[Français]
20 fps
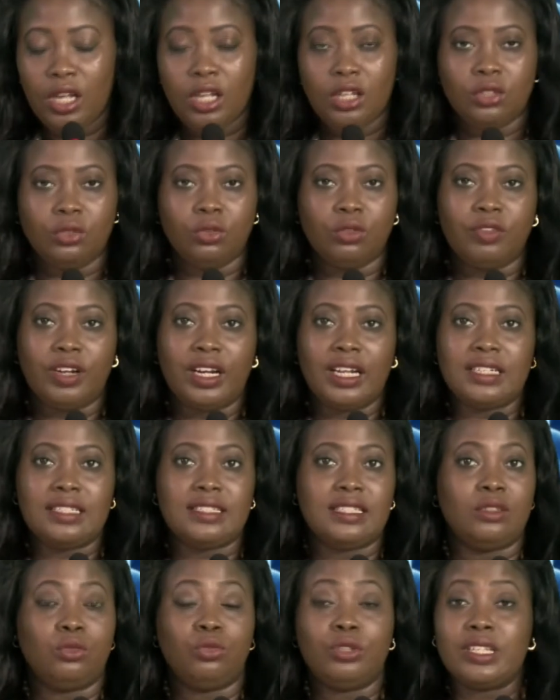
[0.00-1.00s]
Donc voilà,
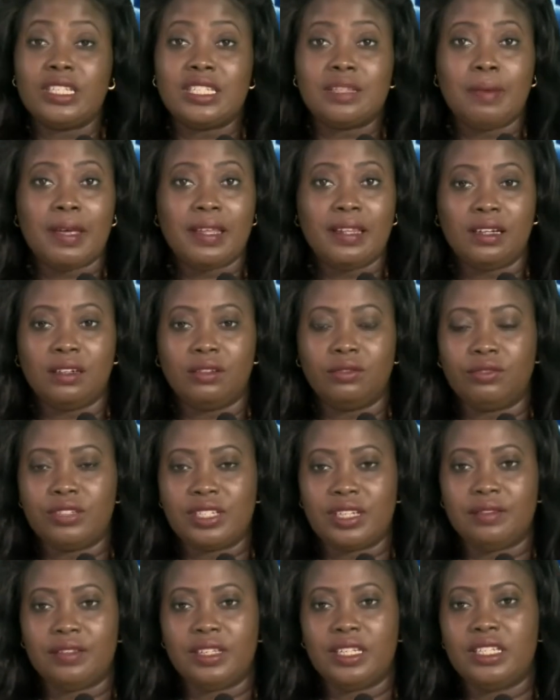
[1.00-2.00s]
c'est toutes les semaines,
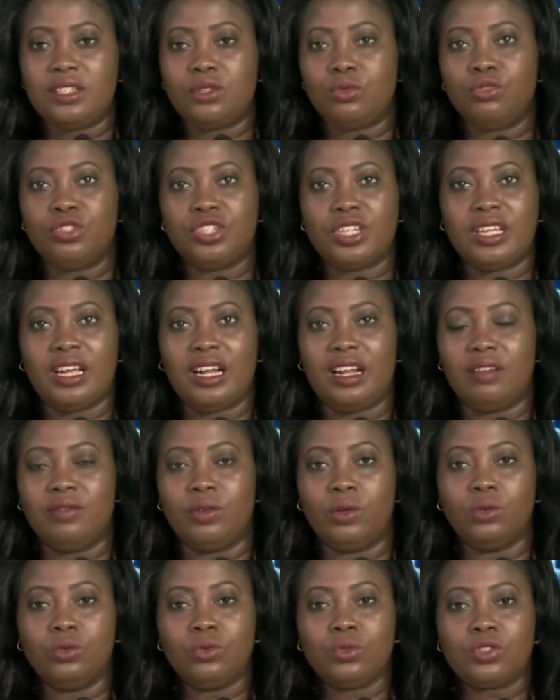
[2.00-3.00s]
vous avez les sujets à
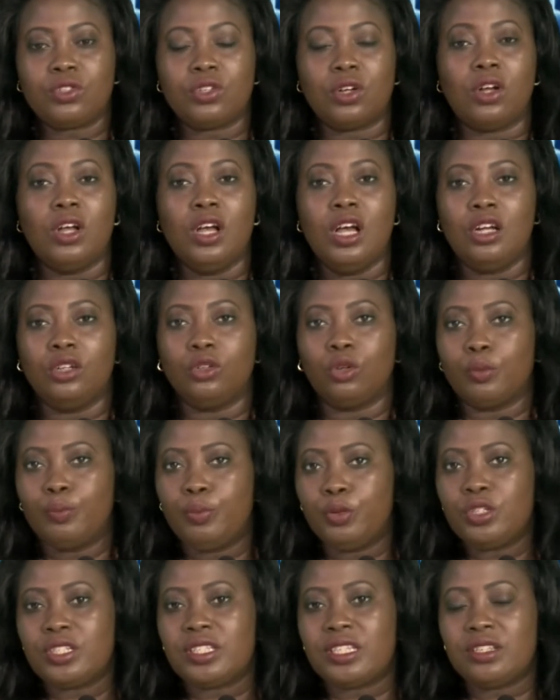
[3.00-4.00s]
l'avance. Donc
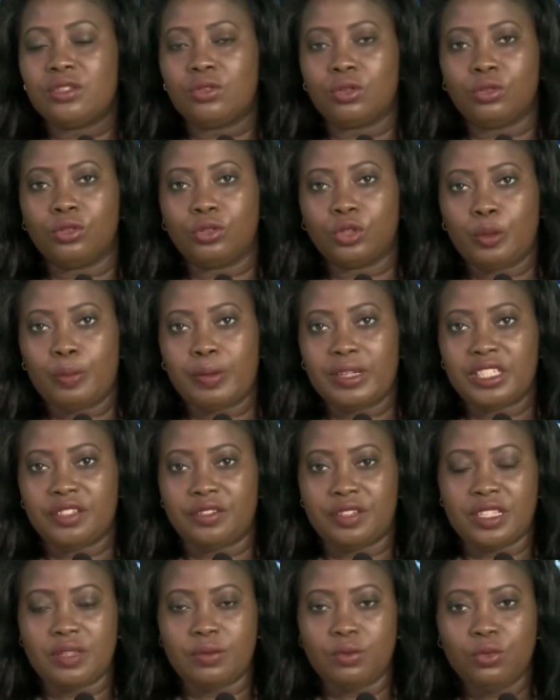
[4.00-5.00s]
postez sur notre page
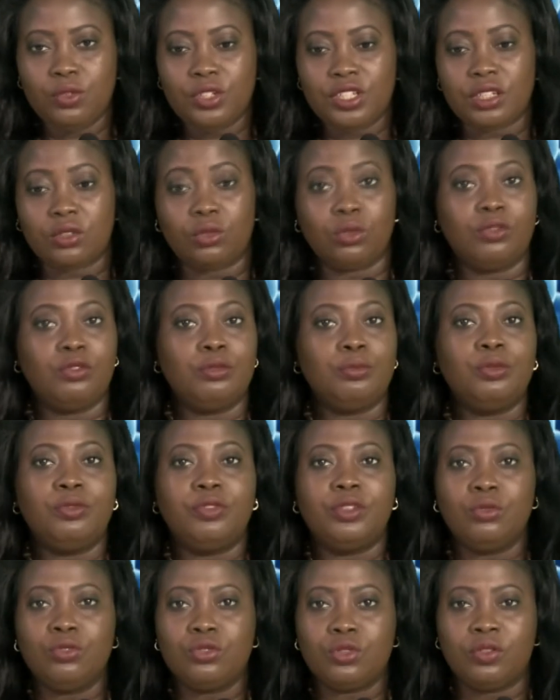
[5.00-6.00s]
Facebook, donc vous
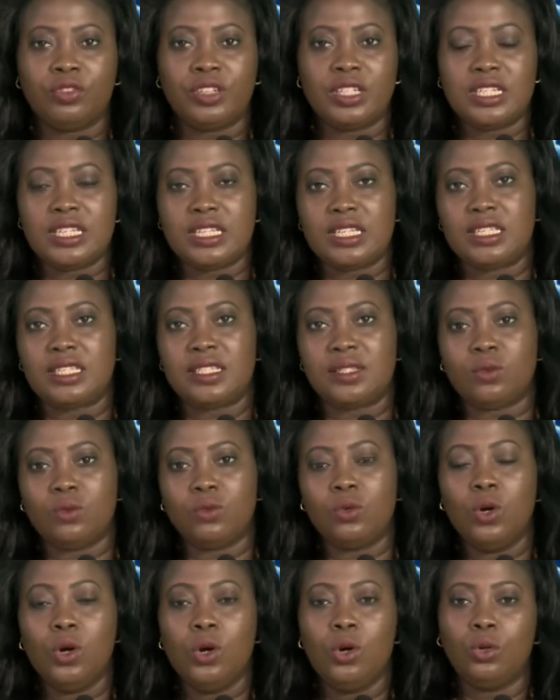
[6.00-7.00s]
pouvez nous envoyer des
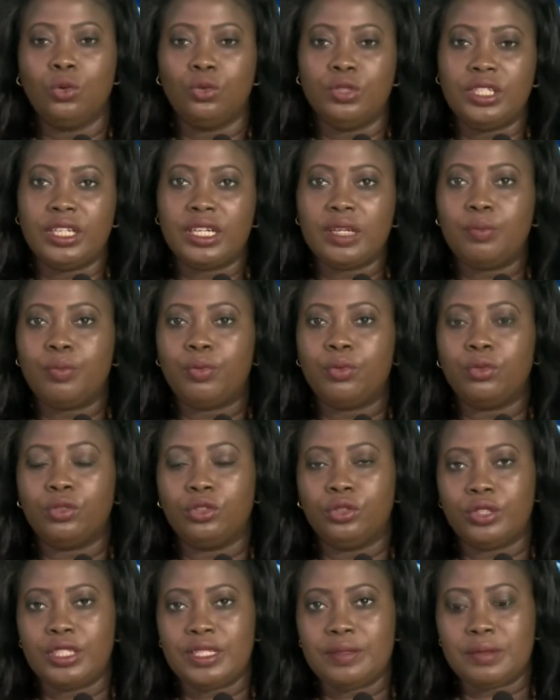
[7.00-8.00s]
questions on y
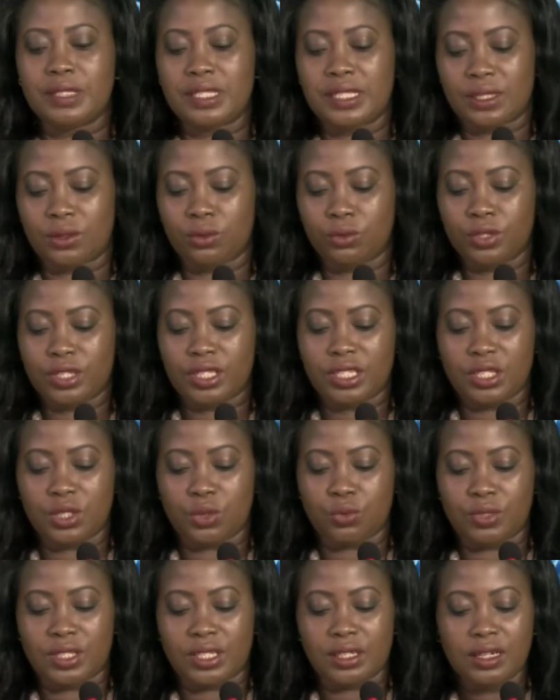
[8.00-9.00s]
répond dans l'émission qui
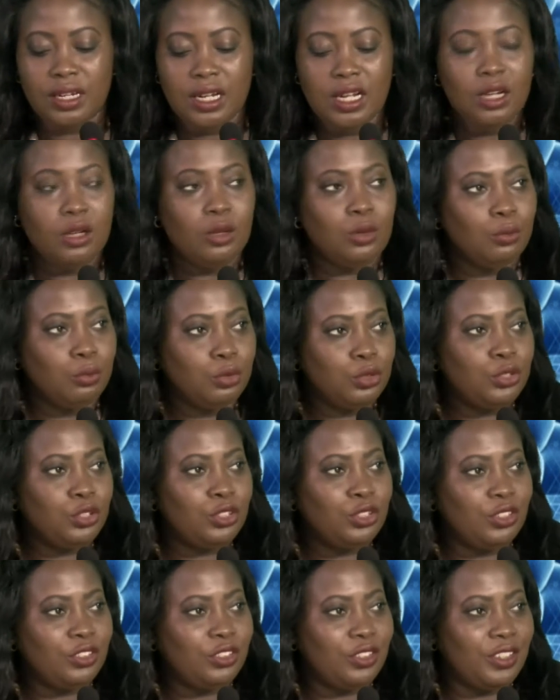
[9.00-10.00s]
suit.
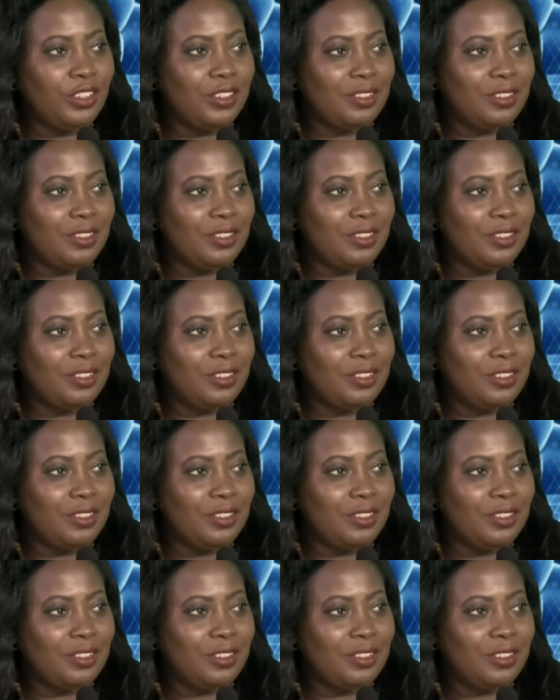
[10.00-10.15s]
Bonjour docteur.